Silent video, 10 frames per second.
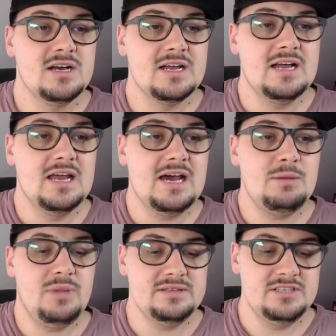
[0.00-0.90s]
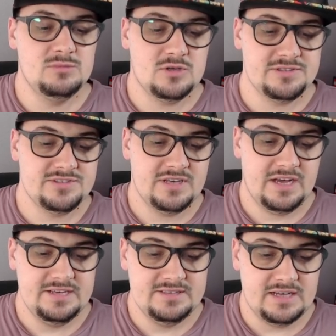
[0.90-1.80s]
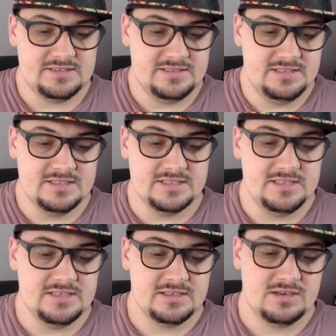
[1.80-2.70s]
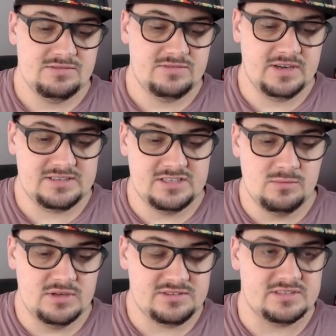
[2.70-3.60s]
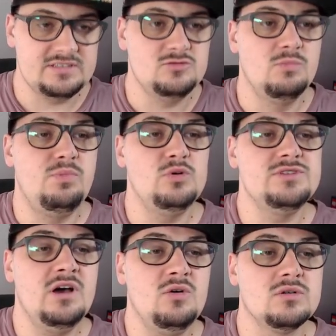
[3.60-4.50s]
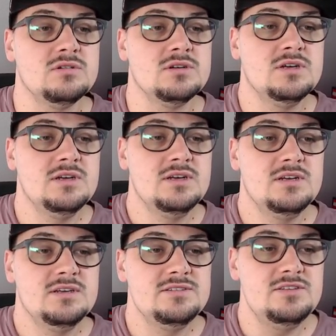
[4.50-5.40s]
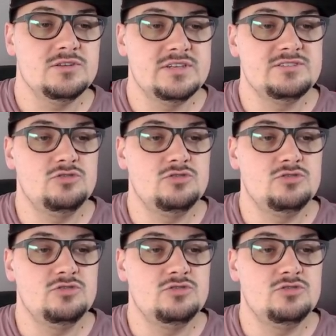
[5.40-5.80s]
Galar Pantimos, ein Datiri, Fritze Blitz, das hat so böse Augen. Sieht aus als